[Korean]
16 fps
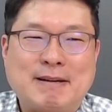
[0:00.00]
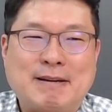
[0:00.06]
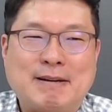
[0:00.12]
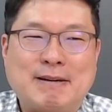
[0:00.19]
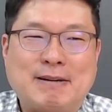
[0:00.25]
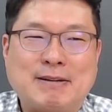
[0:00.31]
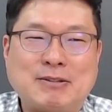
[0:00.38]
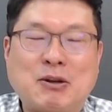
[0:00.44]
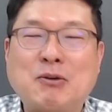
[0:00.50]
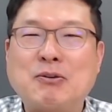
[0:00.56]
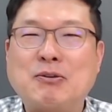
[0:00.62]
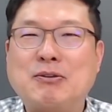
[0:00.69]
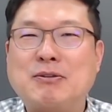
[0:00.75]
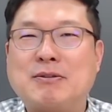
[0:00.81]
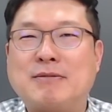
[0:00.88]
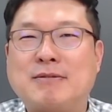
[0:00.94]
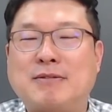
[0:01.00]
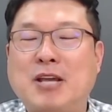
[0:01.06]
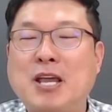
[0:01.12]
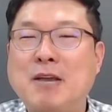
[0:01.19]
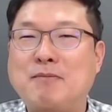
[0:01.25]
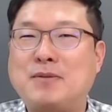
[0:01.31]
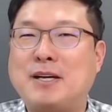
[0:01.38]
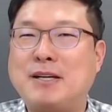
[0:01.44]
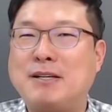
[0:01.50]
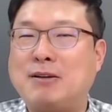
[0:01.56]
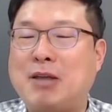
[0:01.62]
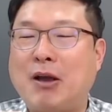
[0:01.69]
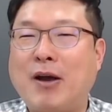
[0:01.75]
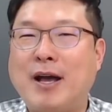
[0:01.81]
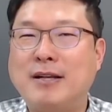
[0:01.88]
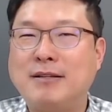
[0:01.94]
어, 저는 제 입장에서
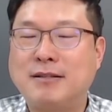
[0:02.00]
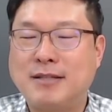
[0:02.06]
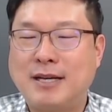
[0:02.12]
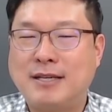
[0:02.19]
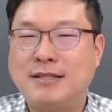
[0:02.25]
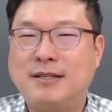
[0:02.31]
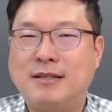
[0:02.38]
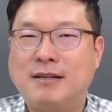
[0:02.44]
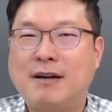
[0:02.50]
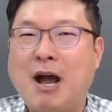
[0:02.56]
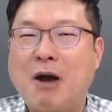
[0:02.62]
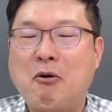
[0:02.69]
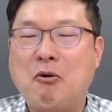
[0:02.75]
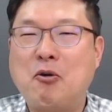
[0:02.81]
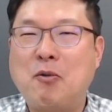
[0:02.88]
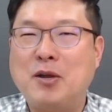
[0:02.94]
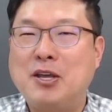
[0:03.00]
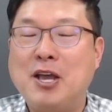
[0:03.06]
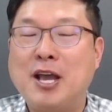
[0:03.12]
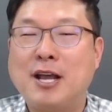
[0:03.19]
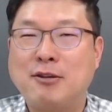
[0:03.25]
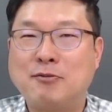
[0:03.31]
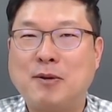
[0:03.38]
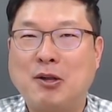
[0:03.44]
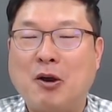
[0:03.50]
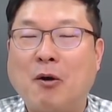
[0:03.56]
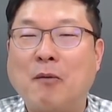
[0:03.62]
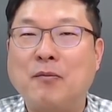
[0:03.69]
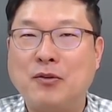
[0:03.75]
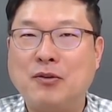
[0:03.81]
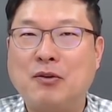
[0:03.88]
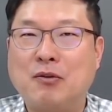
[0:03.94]
객관적 사실을 갖고 이야기할 수밖에
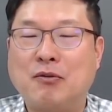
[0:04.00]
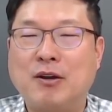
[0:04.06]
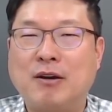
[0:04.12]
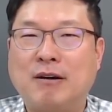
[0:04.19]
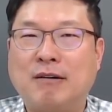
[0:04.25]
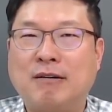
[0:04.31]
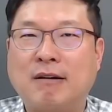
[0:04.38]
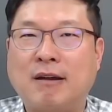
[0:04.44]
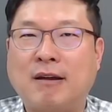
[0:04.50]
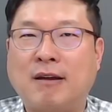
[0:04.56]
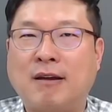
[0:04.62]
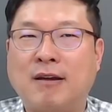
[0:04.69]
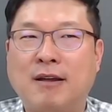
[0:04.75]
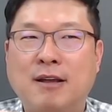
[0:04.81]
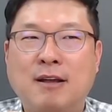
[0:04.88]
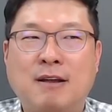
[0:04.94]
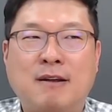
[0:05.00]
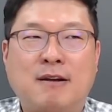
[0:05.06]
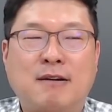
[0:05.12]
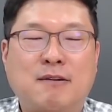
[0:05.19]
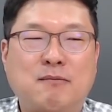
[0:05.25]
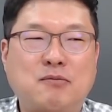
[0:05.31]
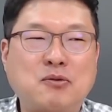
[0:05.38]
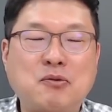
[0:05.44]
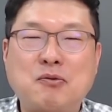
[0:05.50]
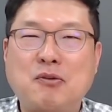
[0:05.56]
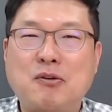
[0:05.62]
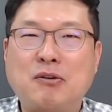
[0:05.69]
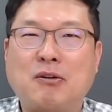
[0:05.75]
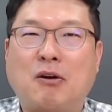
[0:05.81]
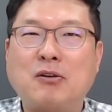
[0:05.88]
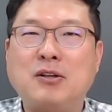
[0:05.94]
없는 거고요. 예.
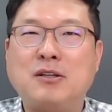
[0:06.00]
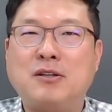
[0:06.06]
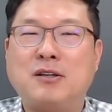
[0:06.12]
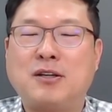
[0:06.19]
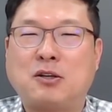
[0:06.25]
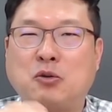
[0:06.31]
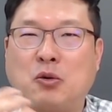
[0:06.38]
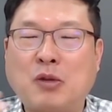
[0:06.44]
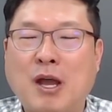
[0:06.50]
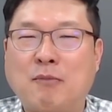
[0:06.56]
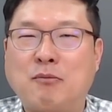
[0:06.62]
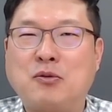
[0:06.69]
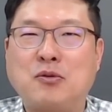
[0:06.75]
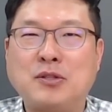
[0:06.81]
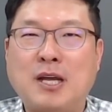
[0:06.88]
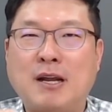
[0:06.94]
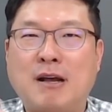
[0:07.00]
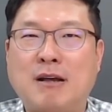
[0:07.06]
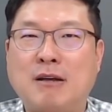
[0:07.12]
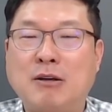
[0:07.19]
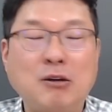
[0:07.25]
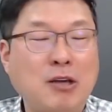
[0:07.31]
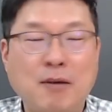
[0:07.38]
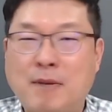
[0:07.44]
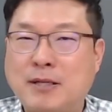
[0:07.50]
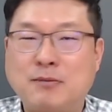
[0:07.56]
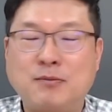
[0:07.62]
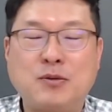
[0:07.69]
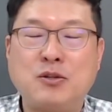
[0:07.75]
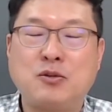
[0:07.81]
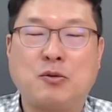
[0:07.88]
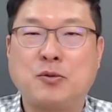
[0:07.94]
무조건 어디 지역에서 좋다, 무조건 사라 이렇게
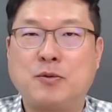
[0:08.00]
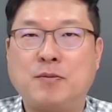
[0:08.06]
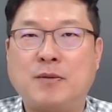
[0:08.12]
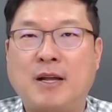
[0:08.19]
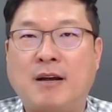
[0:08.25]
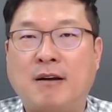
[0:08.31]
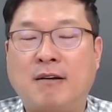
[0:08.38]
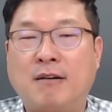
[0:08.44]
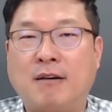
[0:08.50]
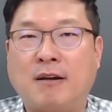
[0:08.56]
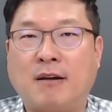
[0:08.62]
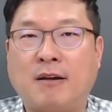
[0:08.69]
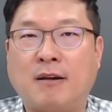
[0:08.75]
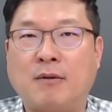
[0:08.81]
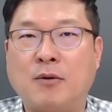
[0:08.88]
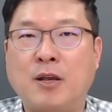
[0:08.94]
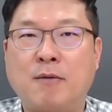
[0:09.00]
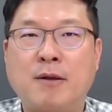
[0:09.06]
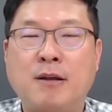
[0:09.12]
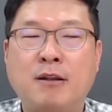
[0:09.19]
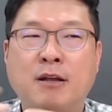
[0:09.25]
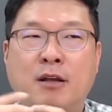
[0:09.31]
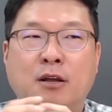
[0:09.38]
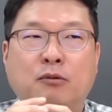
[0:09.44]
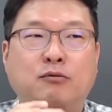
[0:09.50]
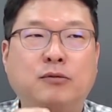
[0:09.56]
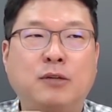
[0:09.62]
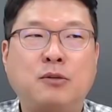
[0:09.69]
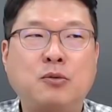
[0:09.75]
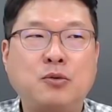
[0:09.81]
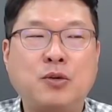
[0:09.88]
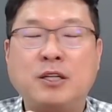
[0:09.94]
말씀드릴 수 없습니다. 예, 왜냐하면
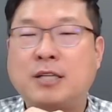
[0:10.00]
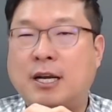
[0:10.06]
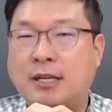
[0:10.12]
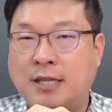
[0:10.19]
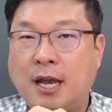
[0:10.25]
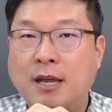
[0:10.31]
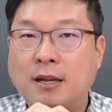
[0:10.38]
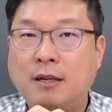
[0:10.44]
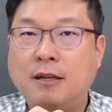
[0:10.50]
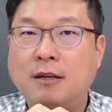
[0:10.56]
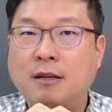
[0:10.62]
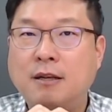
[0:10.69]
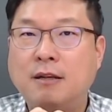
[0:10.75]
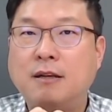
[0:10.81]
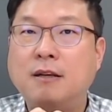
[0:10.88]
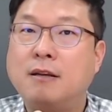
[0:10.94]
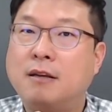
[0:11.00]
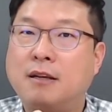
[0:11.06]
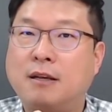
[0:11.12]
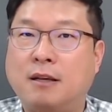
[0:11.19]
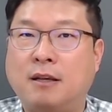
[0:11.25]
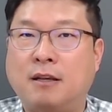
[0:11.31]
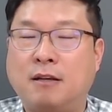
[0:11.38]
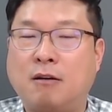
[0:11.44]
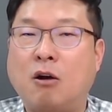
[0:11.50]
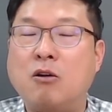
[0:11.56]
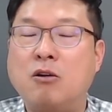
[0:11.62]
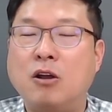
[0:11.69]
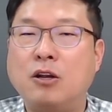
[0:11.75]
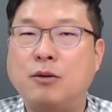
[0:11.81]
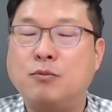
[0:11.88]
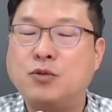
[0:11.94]
우리의 소중한 자산이
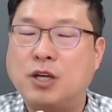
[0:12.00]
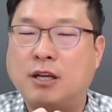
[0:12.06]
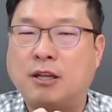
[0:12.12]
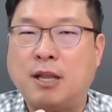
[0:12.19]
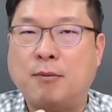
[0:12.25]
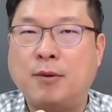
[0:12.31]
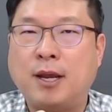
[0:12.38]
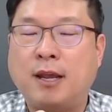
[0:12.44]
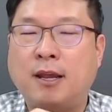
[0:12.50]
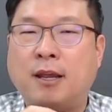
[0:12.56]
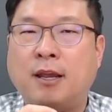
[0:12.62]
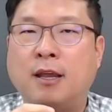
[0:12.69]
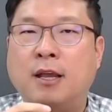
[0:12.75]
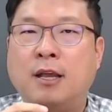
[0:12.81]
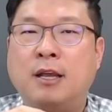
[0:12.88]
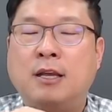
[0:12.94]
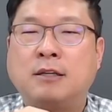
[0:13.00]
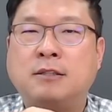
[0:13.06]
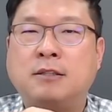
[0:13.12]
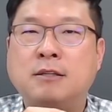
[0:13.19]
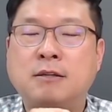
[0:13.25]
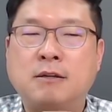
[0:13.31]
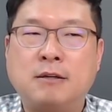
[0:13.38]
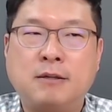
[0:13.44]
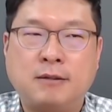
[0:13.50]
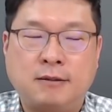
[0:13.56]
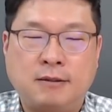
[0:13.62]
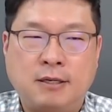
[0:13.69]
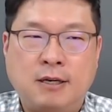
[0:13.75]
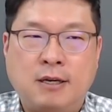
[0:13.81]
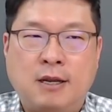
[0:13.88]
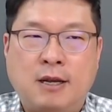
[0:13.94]
걸려 있는 문제이기 때문에 그래서
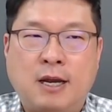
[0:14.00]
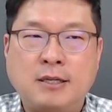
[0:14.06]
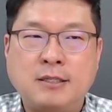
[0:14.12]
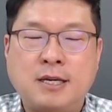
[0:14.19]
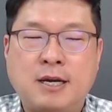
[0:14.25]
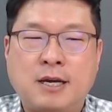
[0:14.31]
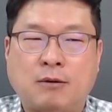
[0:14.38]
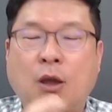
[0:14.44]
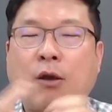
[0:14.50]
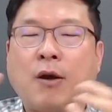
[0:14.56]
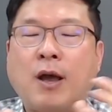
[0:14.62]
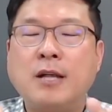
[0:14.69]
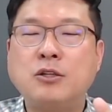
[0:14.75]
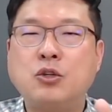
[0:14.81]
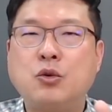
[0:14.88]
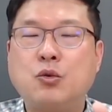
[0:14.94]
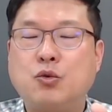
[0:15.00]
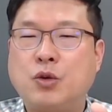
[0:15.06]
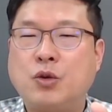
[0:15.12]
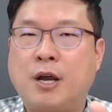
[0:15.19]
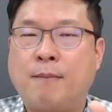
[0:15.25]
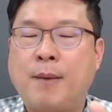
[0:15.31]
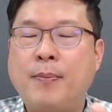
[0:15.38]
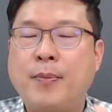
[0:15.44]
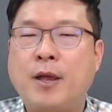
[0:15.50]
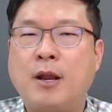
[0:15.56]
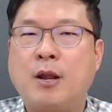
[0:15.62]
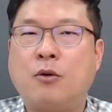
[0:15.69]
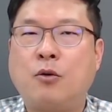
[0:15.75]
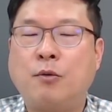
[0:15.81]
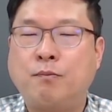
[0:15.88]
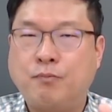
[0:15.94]
항상 객관적으로 우리가
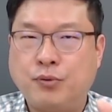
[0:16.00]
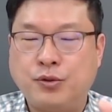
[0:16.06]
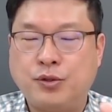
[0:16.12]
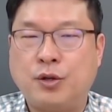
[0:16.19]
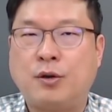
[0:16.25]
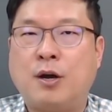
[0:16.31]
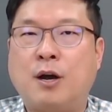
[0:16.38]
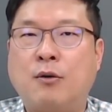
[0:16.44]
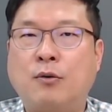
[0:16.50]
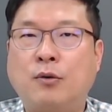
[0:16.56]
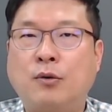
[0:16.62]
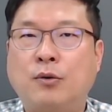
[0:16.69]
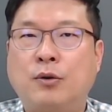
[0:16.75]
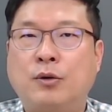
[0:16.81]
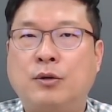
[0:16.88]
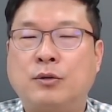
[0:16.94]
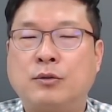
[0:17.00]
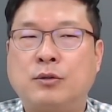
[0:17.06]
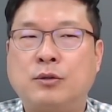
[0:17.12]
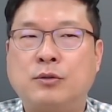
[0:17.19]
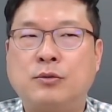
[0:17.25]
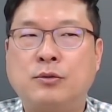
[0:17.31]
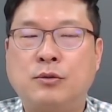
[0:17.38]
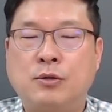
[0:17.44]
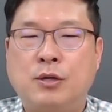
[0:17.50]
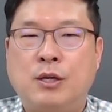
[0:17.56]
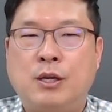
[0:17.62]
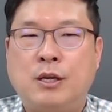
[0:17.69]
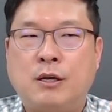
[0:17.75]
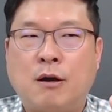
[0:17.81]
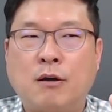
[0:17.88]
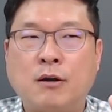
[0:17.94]
판단하고 분석하고 그리고
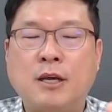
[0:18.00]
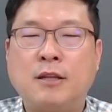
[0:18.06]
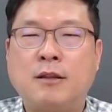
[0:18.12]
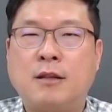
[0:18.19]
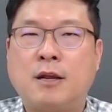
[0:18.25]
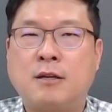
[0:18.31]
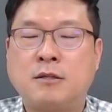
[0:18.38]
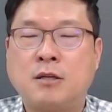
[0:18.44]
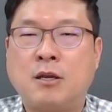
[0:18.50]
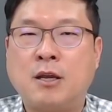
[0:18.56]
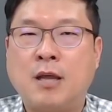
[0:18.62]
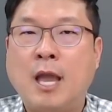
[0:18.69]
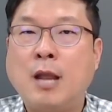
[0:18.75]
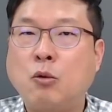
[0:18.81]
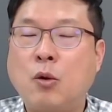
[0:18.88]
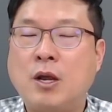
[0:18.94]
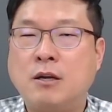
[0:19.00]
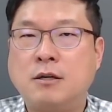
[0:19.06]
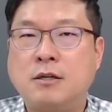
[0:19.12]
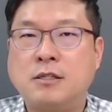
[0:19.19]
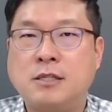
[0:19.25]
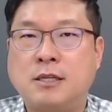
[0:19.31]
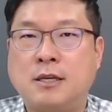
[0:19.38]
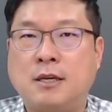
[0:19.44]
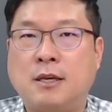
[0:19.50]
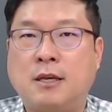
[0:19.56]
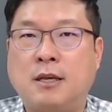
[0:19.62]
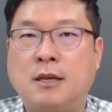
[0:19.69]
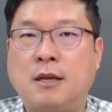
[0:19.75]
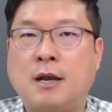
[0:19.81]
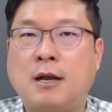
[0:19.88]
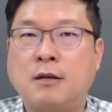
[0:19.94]
거기에 따라서 저희가 행동하는
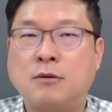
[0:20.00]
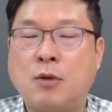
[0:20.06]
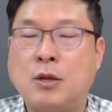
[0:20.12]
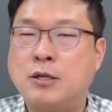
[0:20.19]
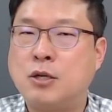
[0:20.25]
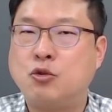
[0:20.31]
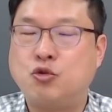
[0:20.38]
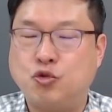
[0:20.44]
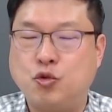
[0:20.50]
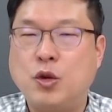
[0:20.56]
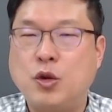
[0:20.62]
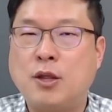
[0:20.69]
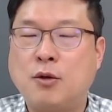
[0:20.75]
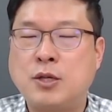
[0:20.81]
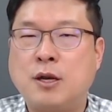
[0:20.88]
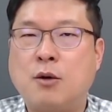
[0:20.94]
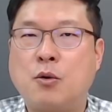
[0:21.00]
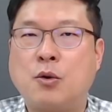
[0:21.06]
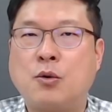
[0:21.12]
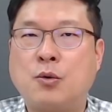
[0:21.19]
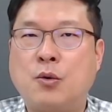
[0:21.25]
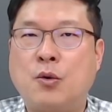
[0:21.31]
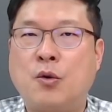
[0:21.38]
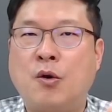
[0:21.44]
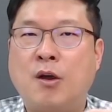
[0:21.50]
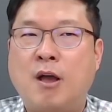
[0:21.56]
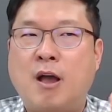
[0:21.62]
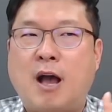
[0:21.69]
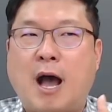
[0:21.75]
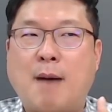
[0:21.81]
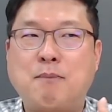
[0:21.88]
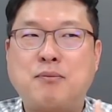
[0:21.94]
것이 굉장히 중요하다고 생각하고 있고
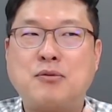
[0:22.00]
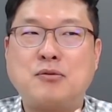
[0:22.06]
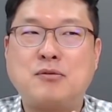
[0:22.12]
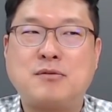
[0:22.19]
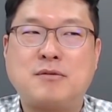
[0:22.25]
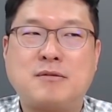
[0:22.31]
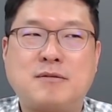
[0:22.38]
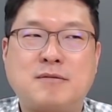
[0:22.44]
앞으로